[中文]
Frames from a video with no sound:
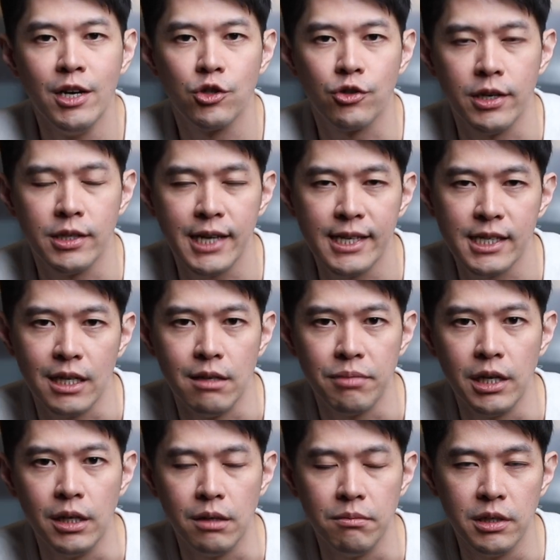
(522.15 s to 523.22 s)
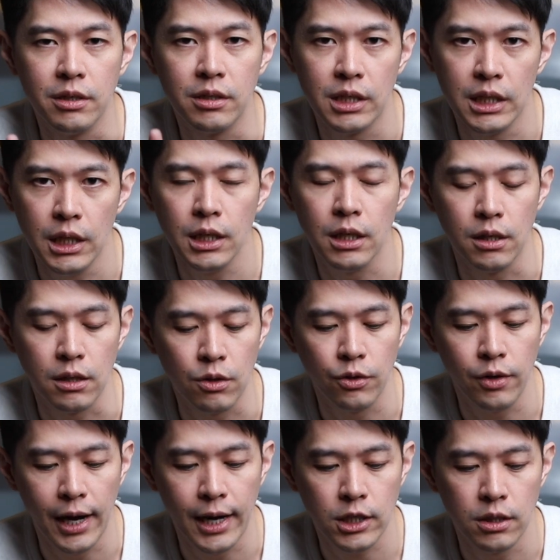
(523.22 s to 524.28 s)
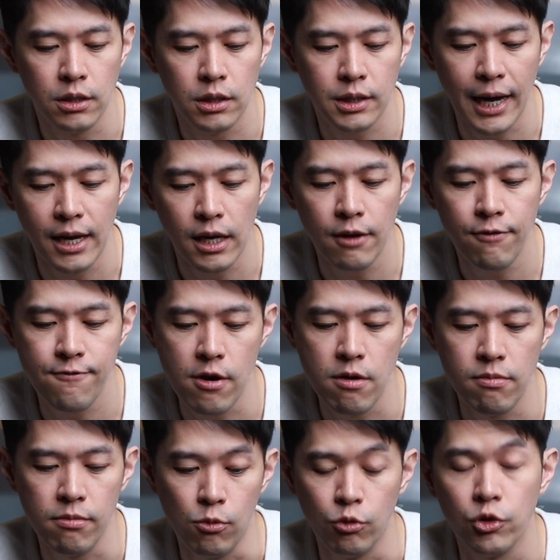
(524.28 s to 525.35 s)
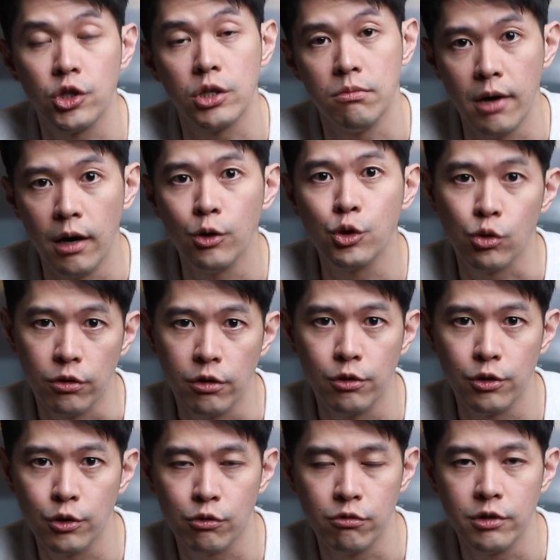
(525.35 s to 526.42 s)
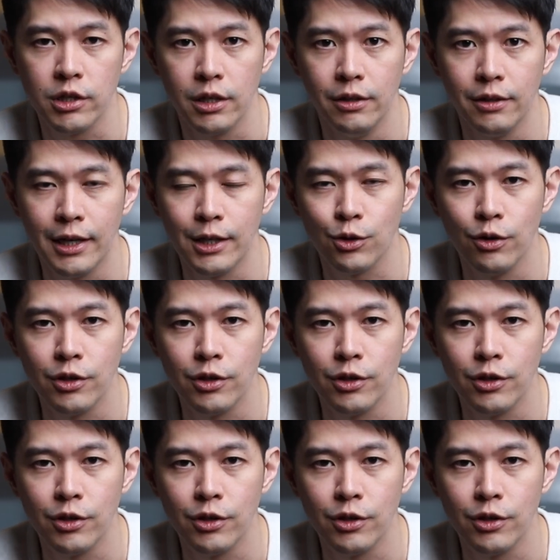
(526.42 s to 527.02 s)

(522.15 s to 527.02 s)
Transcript: 所以在这个影片里面，第一个 call to action 在一分五十秒左右就出现，他